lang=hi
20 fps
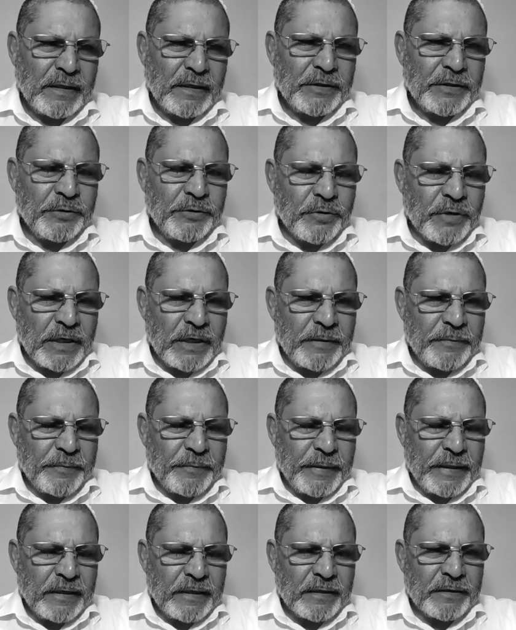
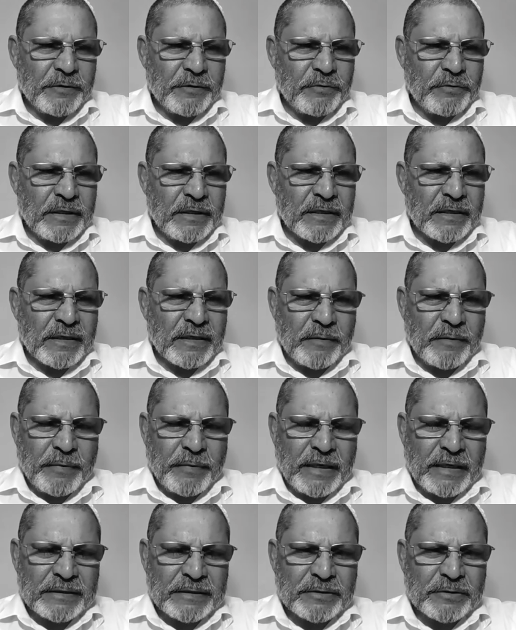यूरोपियन यूनियन
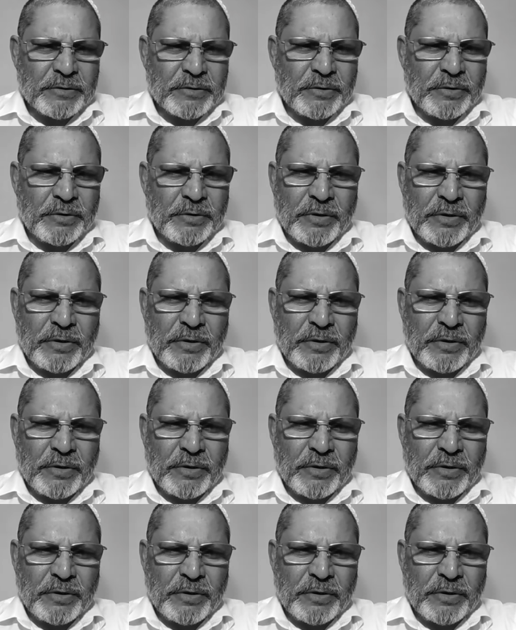हमास को